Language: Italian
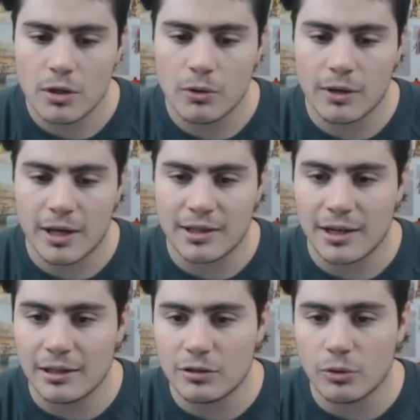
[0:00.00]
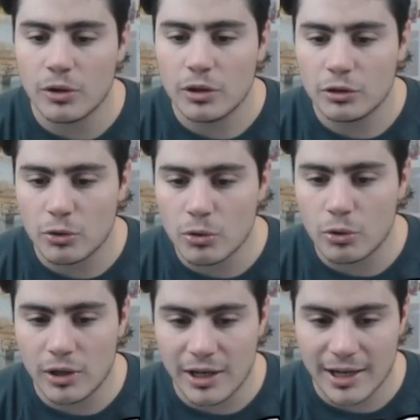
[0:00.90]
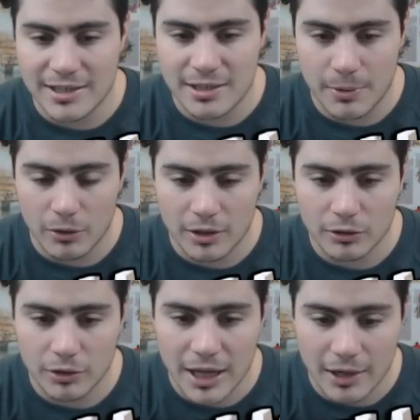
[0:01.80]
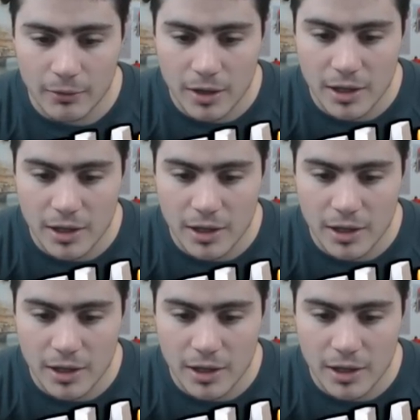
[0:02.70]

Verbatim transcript: Ok, tra l'altro, tronco lì, ragazzi, prendo tanto danno. Eh.